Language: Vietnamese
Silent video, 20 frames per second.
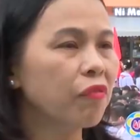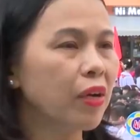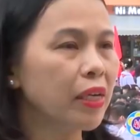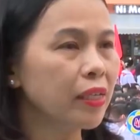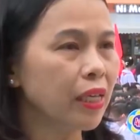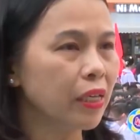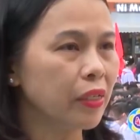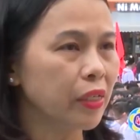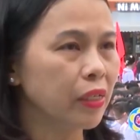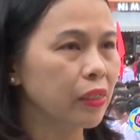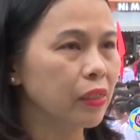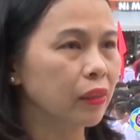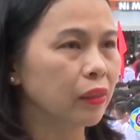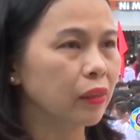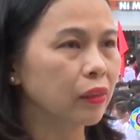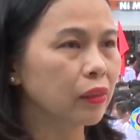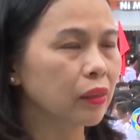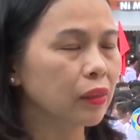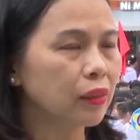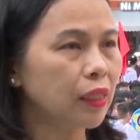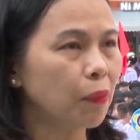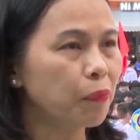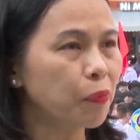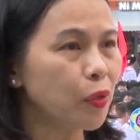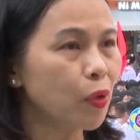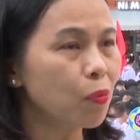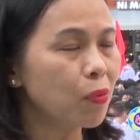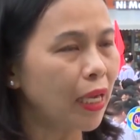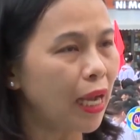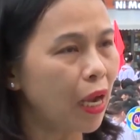Với nhà trường, tập
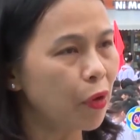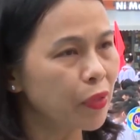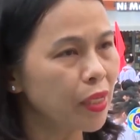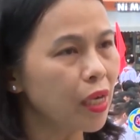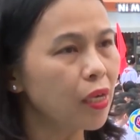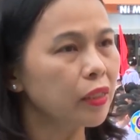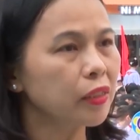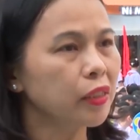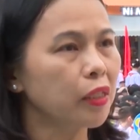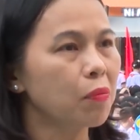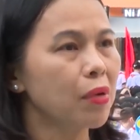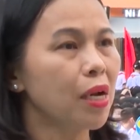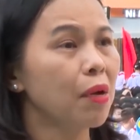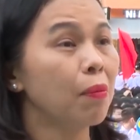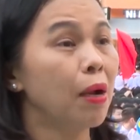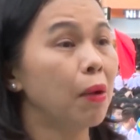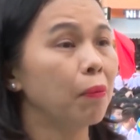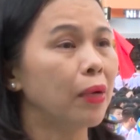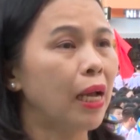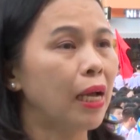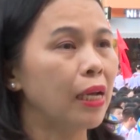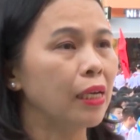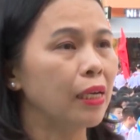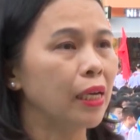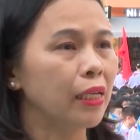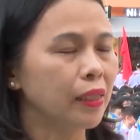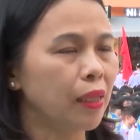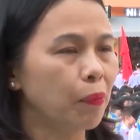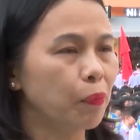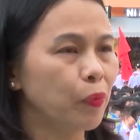trung cao nhất trong năm học này
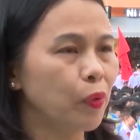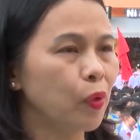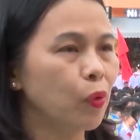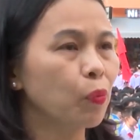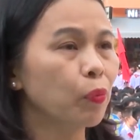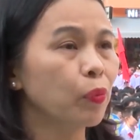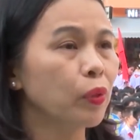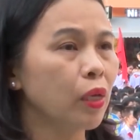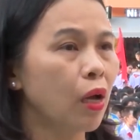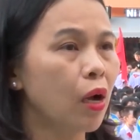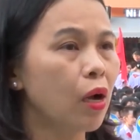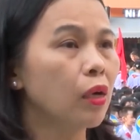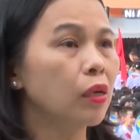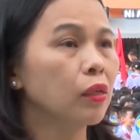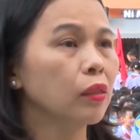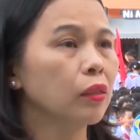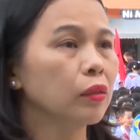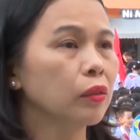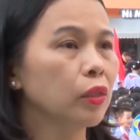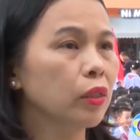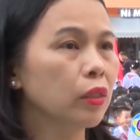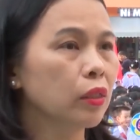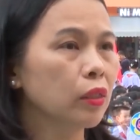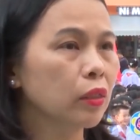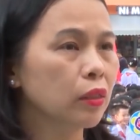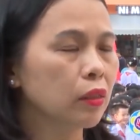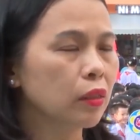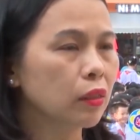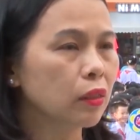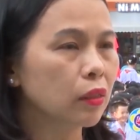là tập trung cho
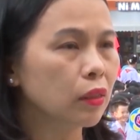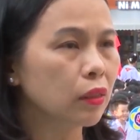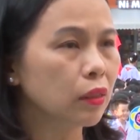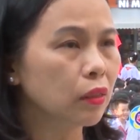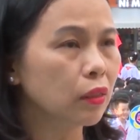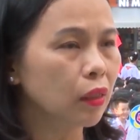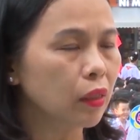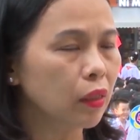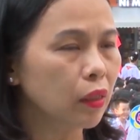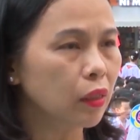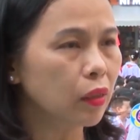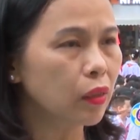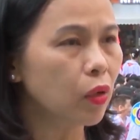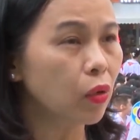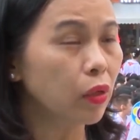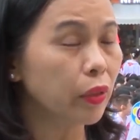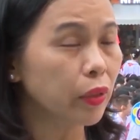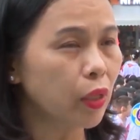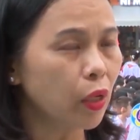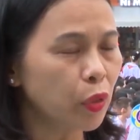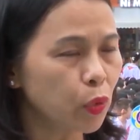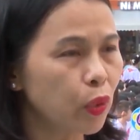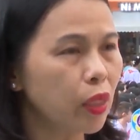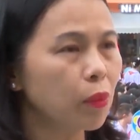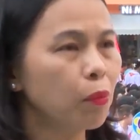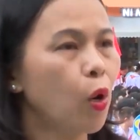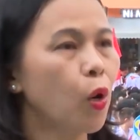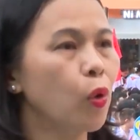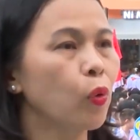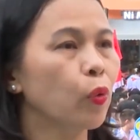độ cho
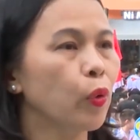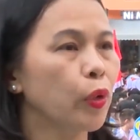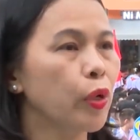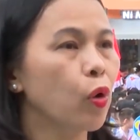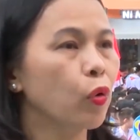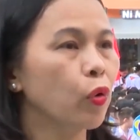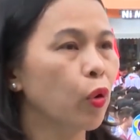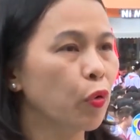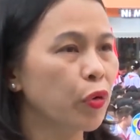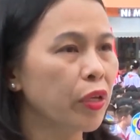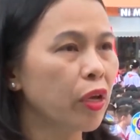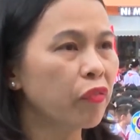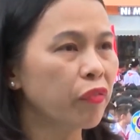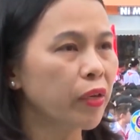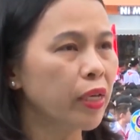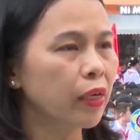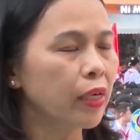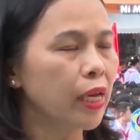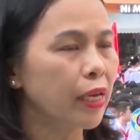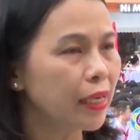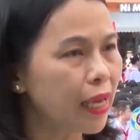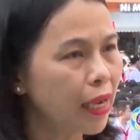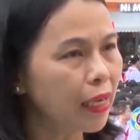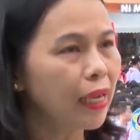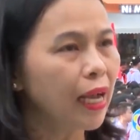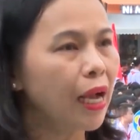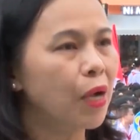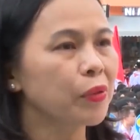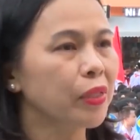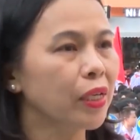chuyên môn của đội ngũ giáo viên để
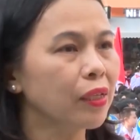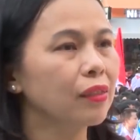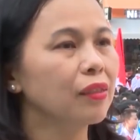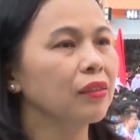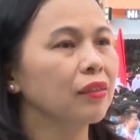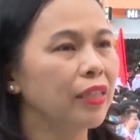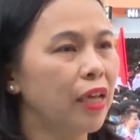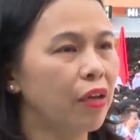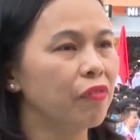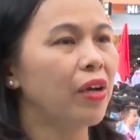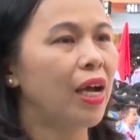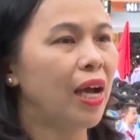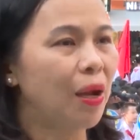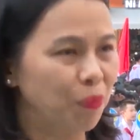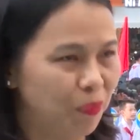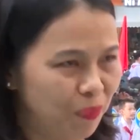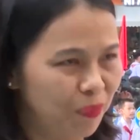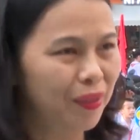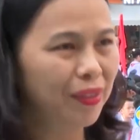nâng cao chất lượng dạy và học.